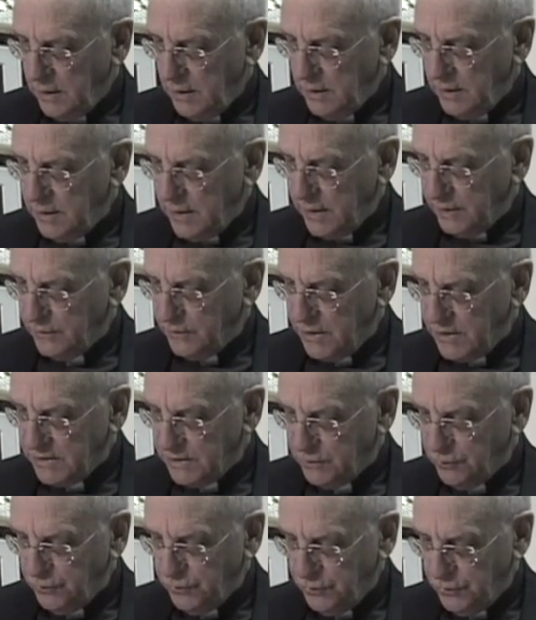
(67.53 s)
Il y a
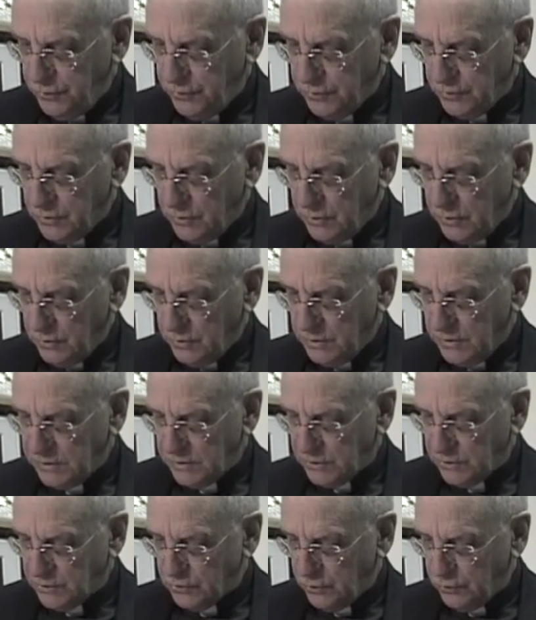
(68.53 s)
des eunuques
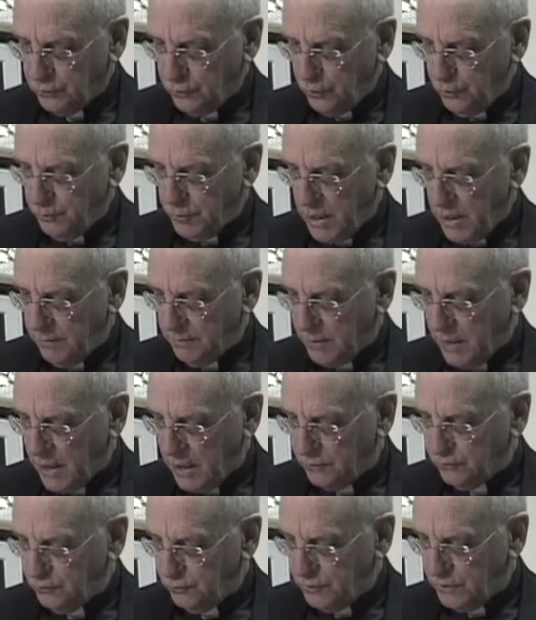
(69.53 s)
qui se sont eux-mêmes
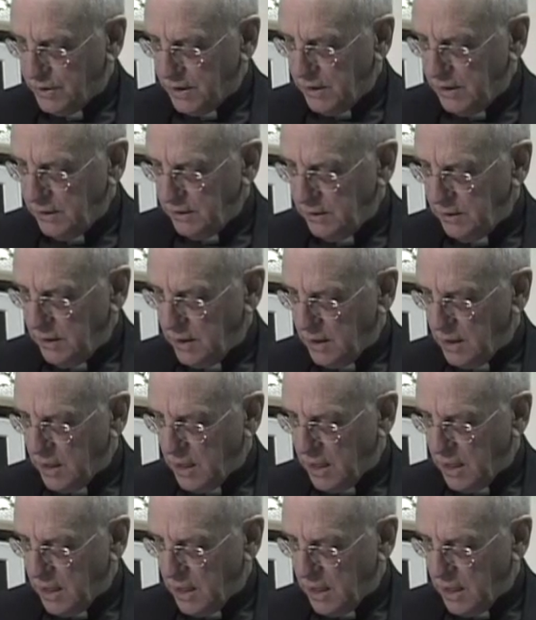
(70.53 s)
rendus tels